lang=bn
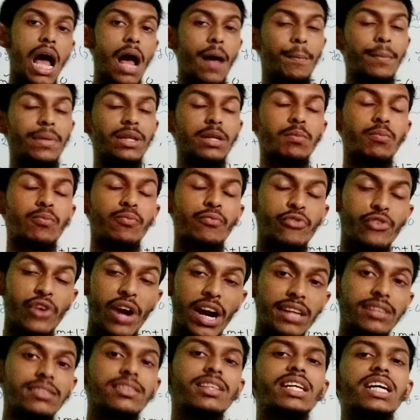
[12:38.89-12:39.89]
আপনাদের
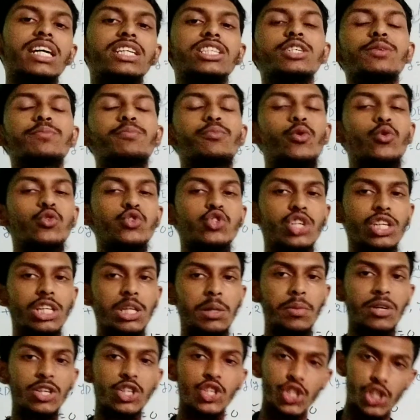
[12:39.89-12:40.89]
ফ্রেন্ডদের কাছে পৌঁছে
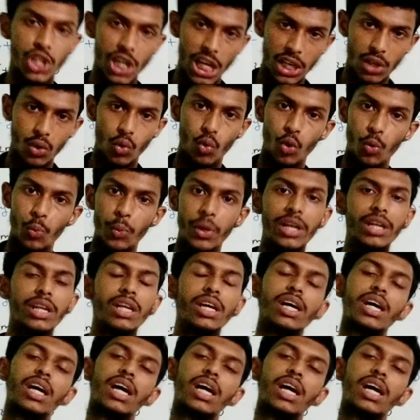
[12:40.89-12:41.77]
দিবেন শেয়ার করবেন